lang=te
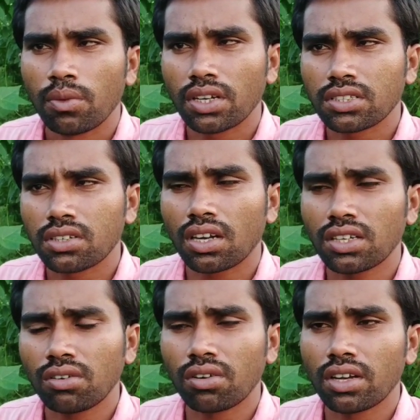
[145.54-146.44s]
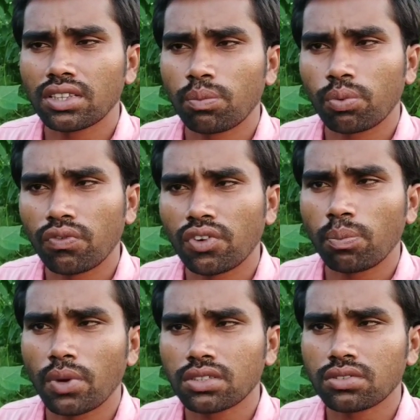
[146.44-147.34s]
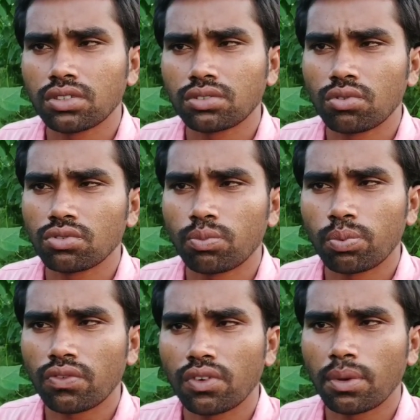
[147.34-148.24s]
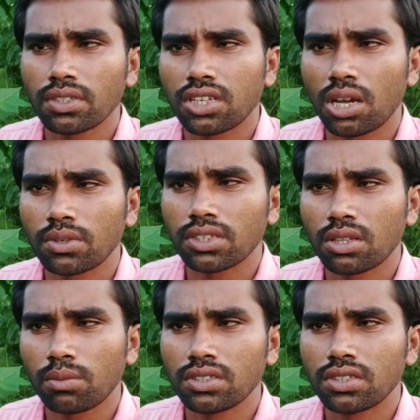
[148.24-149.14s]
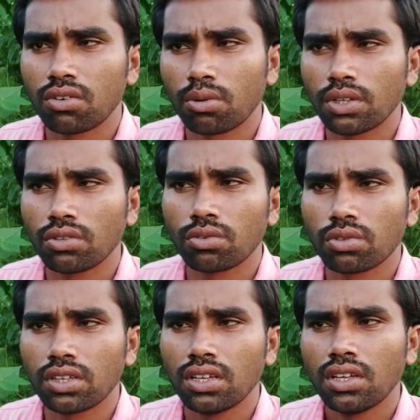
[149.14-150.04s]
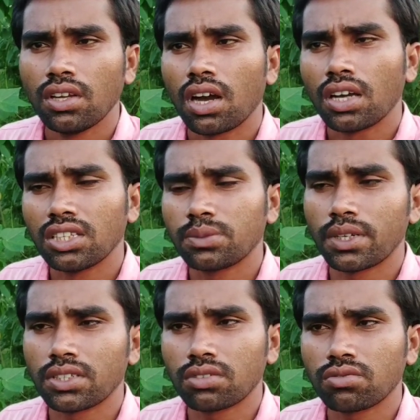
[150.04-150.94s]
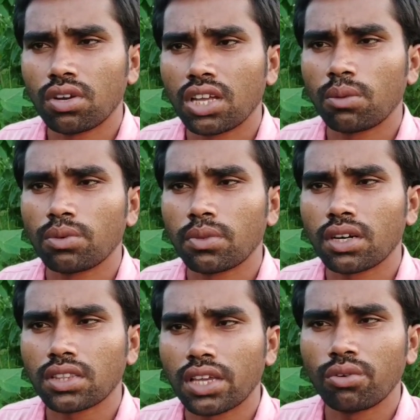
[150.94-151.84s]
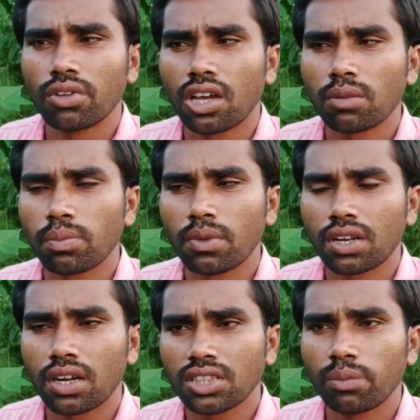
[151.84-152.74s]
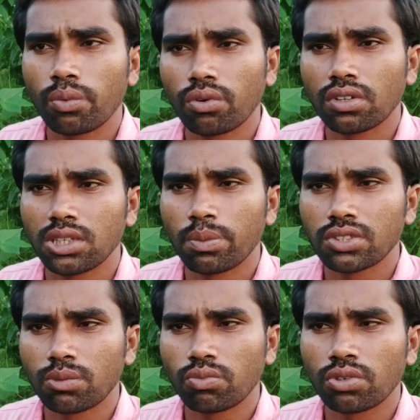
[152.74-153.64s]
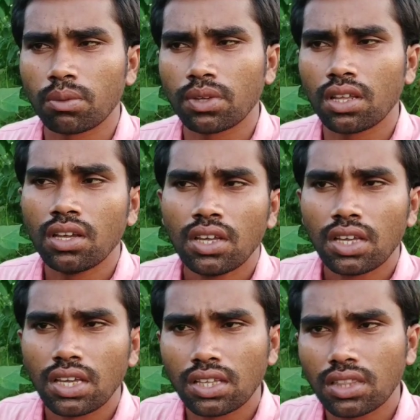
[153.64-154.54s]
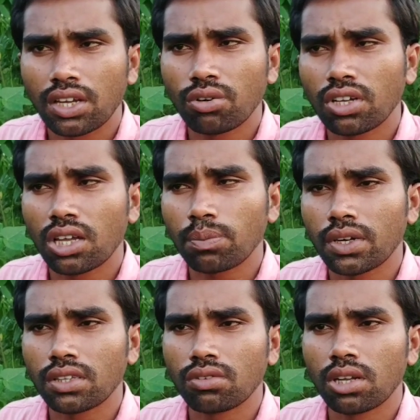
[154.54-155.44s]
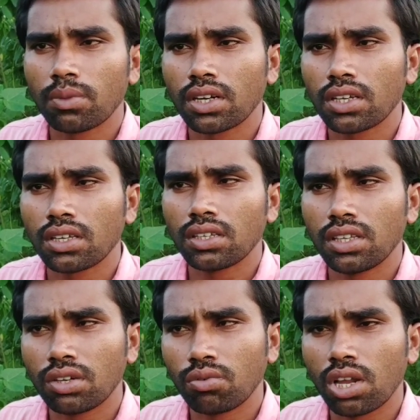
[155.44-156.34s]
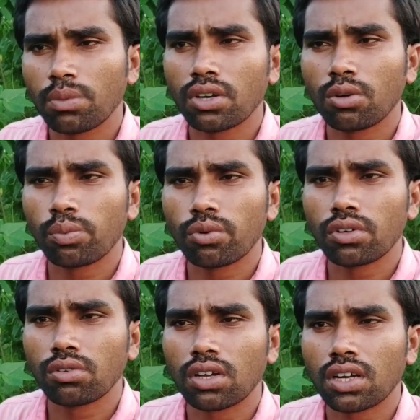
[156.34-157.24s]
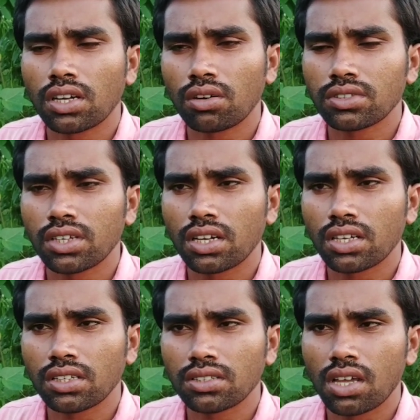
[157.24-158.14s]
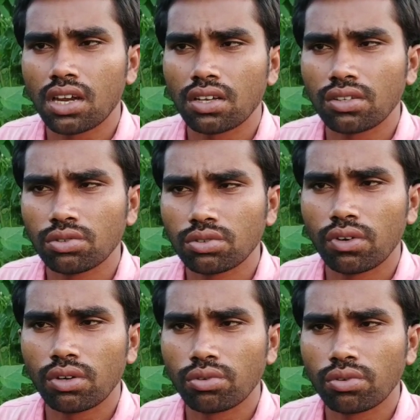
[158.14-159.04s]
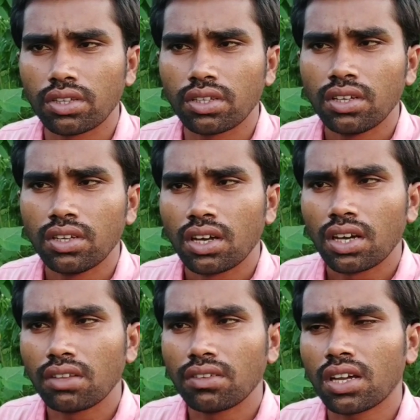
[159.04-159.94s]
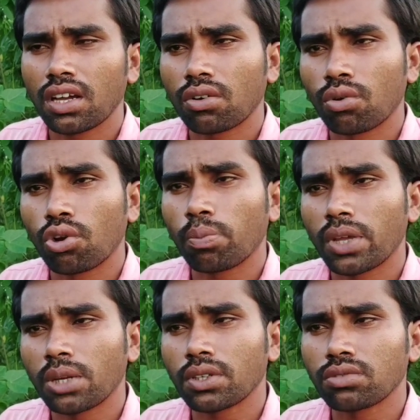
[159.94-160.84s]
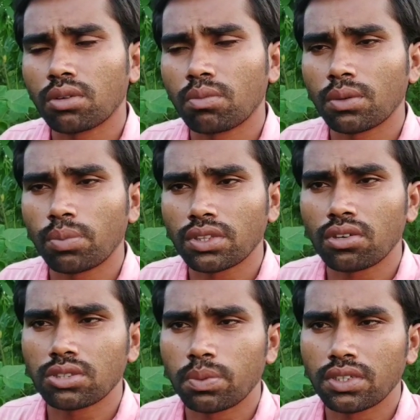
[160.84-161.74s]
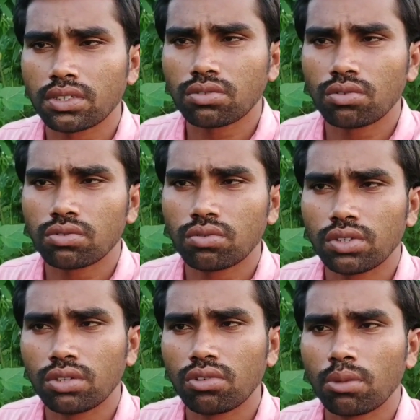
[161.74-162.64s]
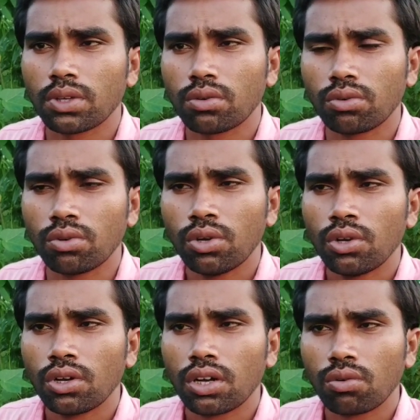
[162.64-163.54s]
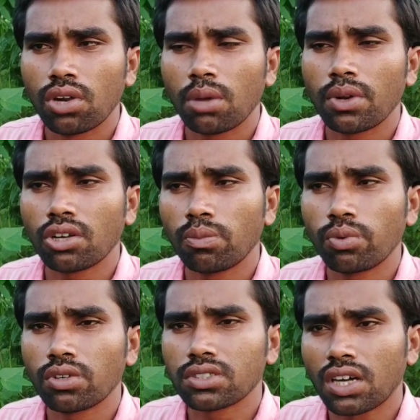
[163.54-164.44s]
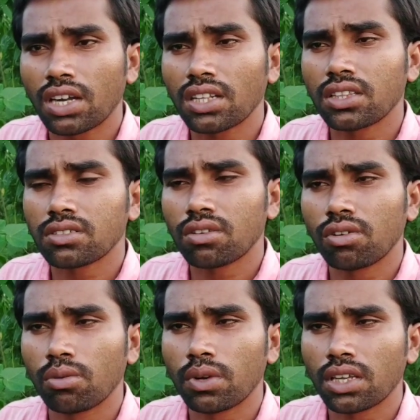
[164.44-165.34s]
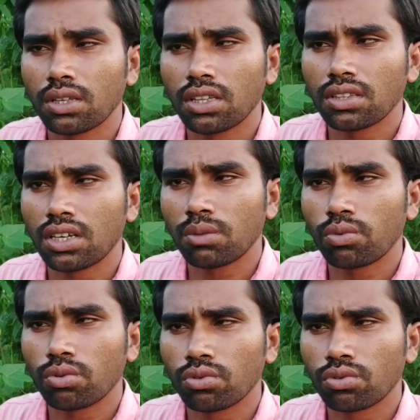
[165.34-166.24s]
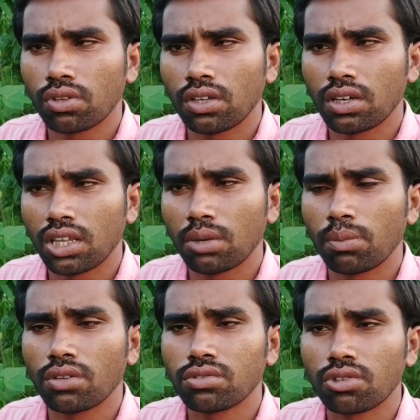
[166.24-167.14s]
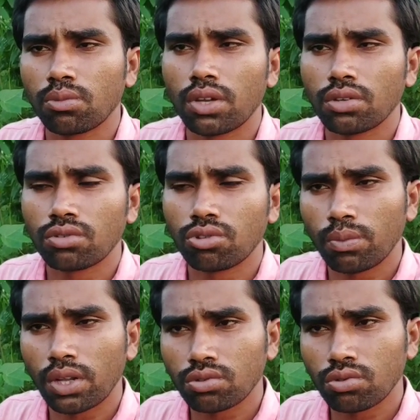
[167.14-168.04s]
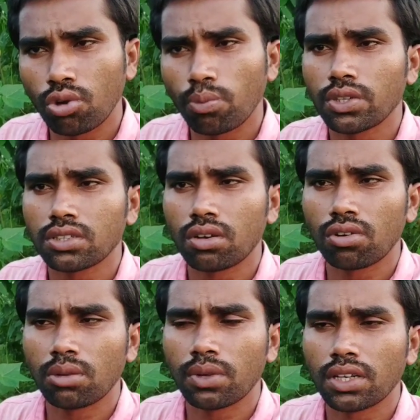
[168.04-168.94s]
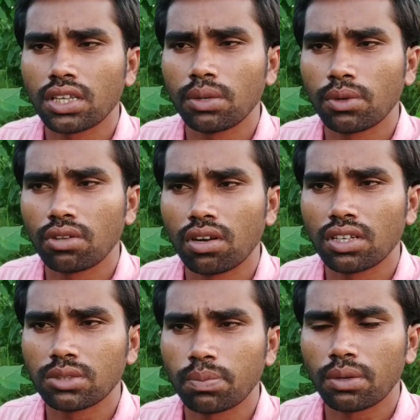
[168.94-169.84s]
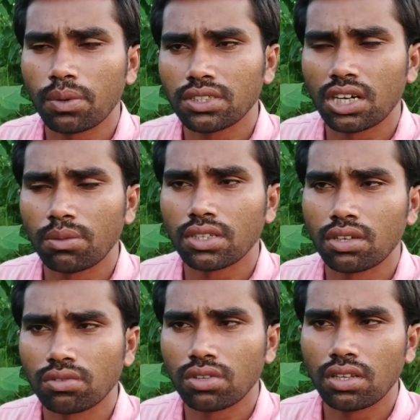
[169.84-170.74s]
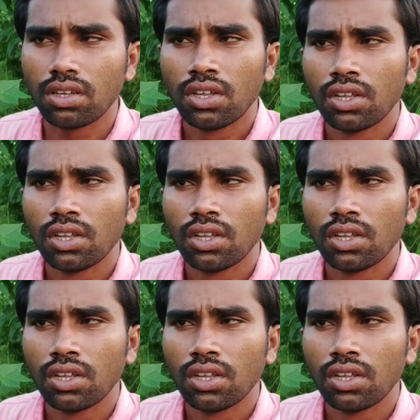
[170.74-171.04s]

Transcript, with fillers: మనకి స్టార్టింగ్లోనైతే పాస్ తీసుకోవచ్చు పాస్ యాభై శాతం ఈసీ అని ఒక మందు ఉంటుంది అది స్ప్రే చేయొచ్చు లేకపోతే మనకు తయోడి కార్ప్ మనకు లద్దె పురుగు అని చెప్పేసి చెప్తుంటాం కదా ఈ థయోడి కార్ప్ అనేది కూడా మనకి ఈ గులాబీ రంగు పురుగుని కూడా కంట్రోల్ చేయడానికి చాలా యూస్ఫుల్ ఉంటుంది అదేవిధంగా పరిపాస్ కూడా మనం పత్తిలో స్ప్రే చేసుకోవచ్చు ఇది కూడా మీకు గులాబీ రంగు పురుగు స్టార్టింగ్ దశలో మనకి ఏంటంటే ఇప్పుడు ఎనభై నుంచి తొంభై రోజులు తొంభై రోజులు లోపు దశలోనే మనకి ఈ మందులు అనేది పనిచేయడం అయితే జరుగుతుంది